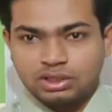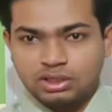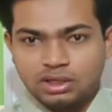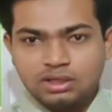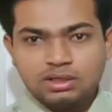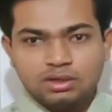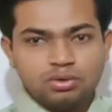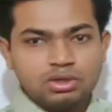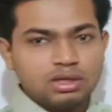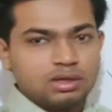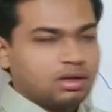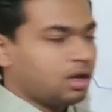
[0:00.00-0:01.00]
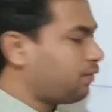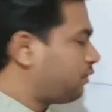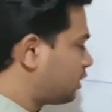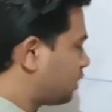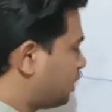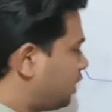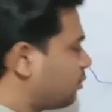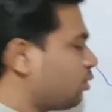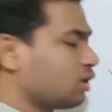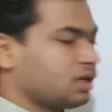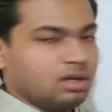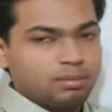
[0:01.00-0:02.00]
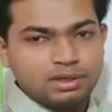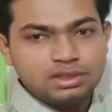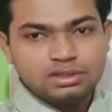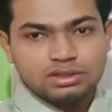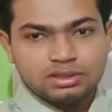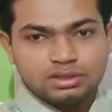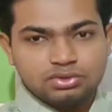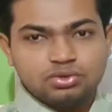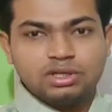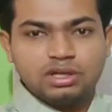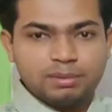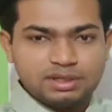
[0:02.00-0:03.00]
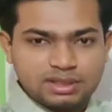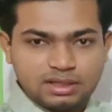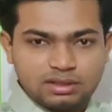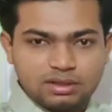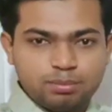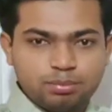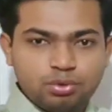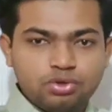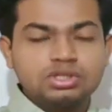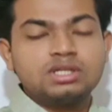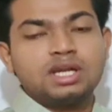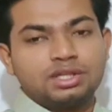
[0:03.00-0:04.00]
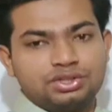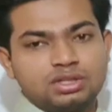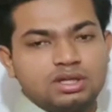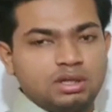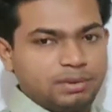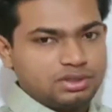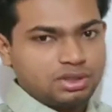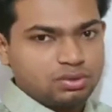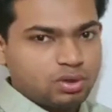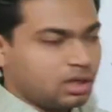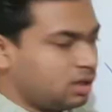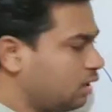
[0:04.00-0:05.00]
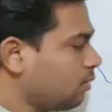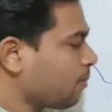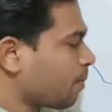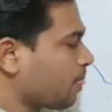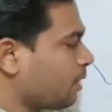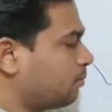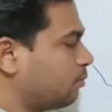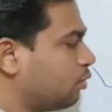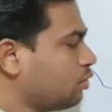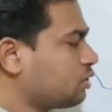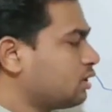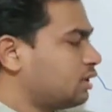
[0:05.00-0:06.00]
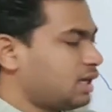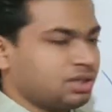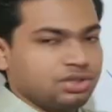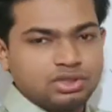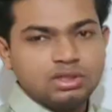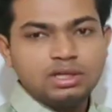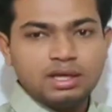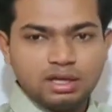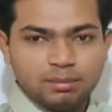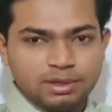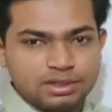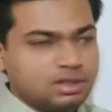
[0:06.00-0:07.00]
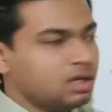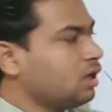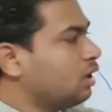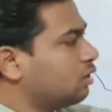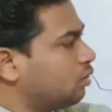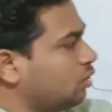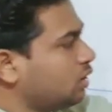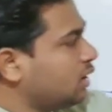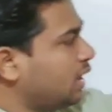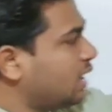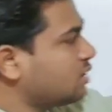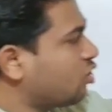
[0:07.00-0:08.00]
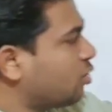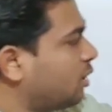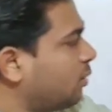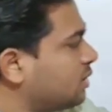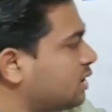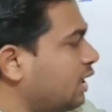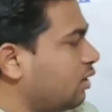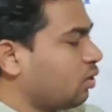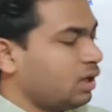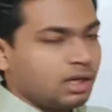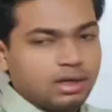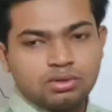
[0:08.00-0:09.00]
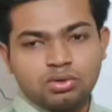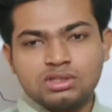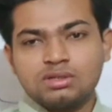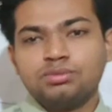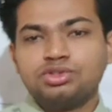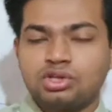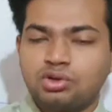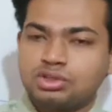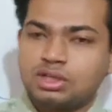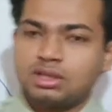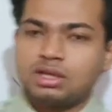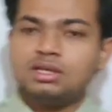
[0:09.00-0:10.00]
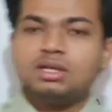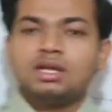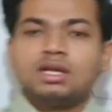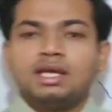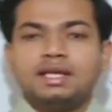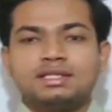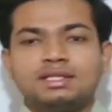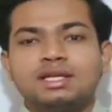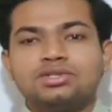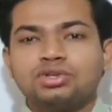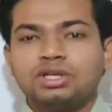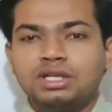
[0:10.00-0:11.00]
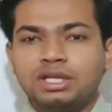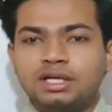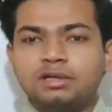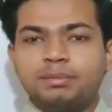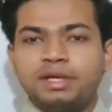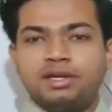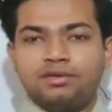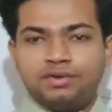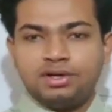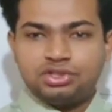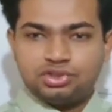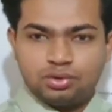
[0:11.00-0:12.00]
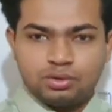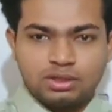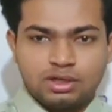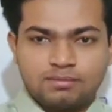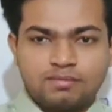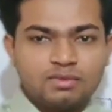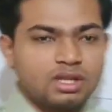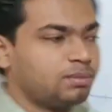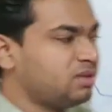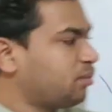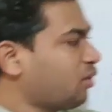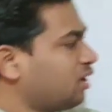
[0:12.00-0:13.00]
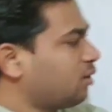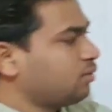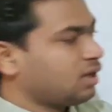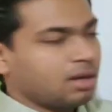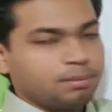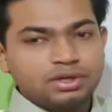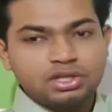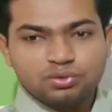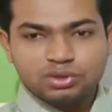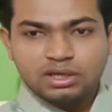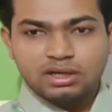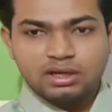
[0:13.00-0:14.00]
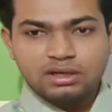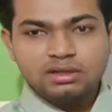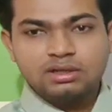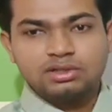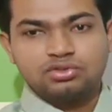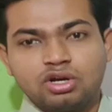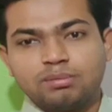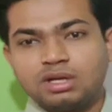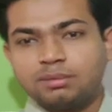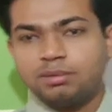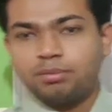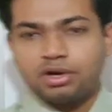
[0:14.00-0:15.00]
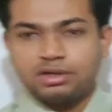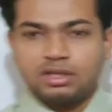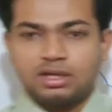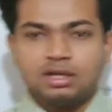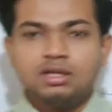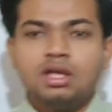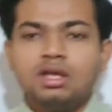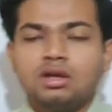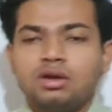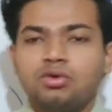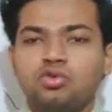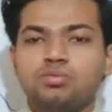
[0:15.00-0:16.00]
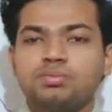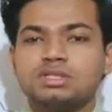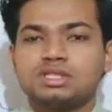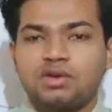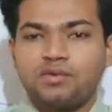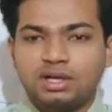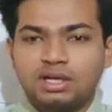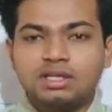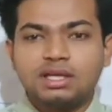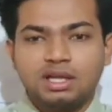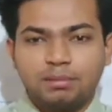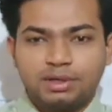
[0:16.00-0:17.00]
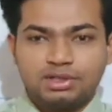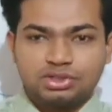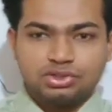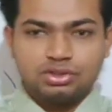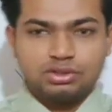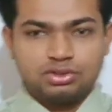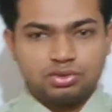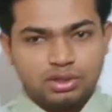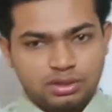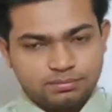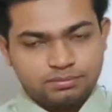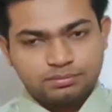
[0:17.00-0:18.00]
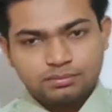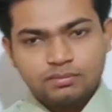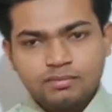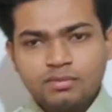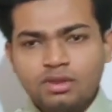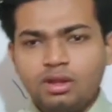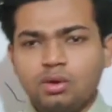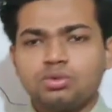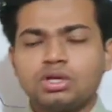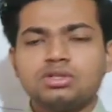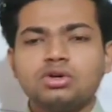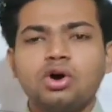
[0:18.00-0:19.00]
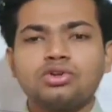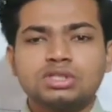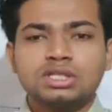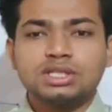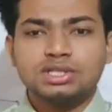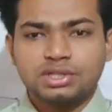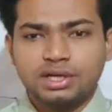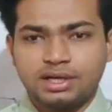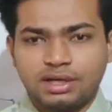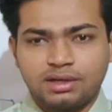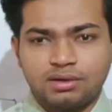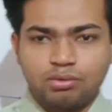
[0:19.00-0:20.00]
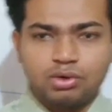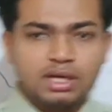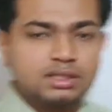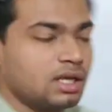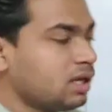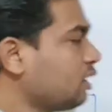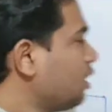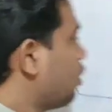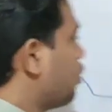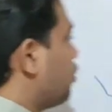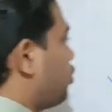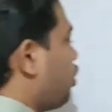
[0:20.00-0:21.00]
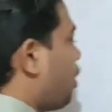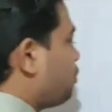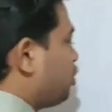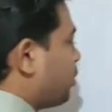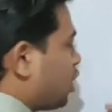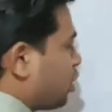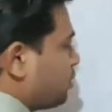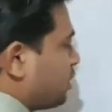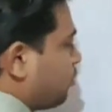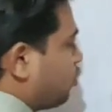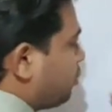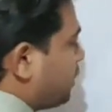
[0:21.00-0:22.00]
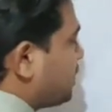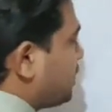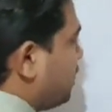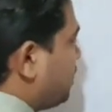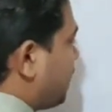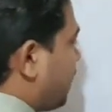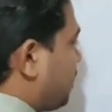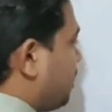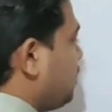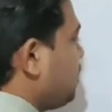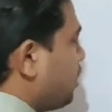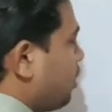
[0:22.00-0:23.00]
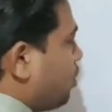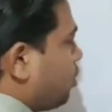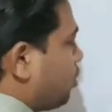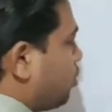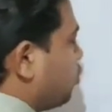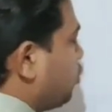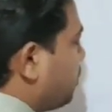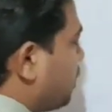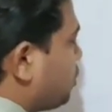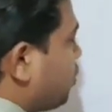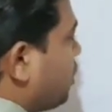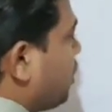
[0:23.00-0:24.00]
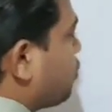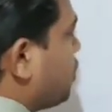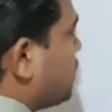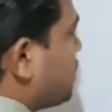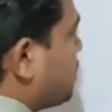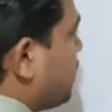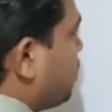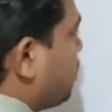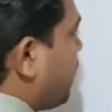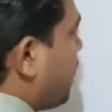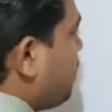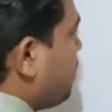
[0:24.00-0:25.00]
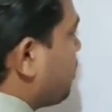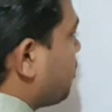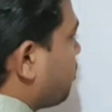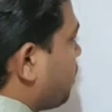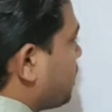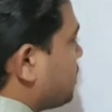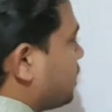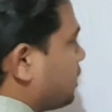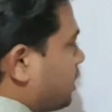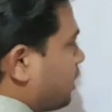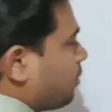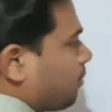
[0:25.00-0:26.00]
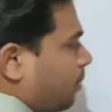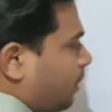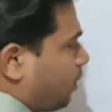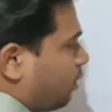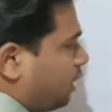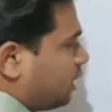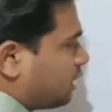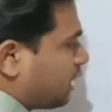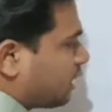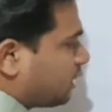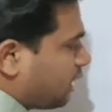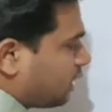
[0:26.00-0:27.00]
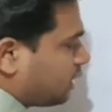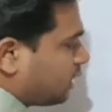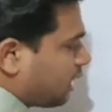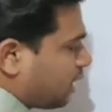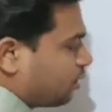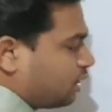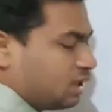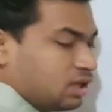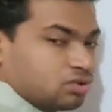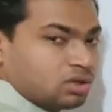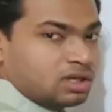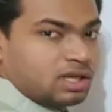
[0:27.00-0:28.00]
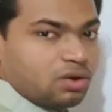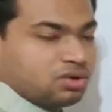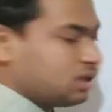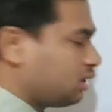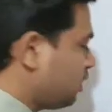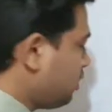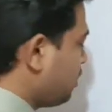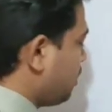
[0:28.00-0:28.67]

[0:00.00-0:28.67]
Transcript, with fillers: हो जाता है ओके आफ्टर द डी ब्लॉक एलिमेंट्स जो एलिमेंट्स आते हैं पोस्ट ट्रांजिशन एलिमेंट्स इनको कहेंगे पोस्ट ट्रांजिशन एलिमेंट्स तो इनके एस ब्रिल में से इलेक्ट्रॉन निकालना थोड़ा सा मुश्किल हो जाता है इसलिए जो इनर्ट पेयर इफेक्ट शो होता है अब ये पॉइंट हम यहाँ पर क्यों देख रहे हैं जो हमने अभी पॉइंट देखा ग्रुप सेवनटीन एलिमेंट्स जो हैं उनका जो ऑक्सीडेशन स्टेट है वो कैसा है टॉप टू बॉटम जब ऊपर से नीचे आते हैं तो ऊपर जो है ऑक्सीडेशन स्टेट क्या है प्लस सिक्स है और नीचे आते आते क्या है वो डिक्रीज होकर क्या हो जाती है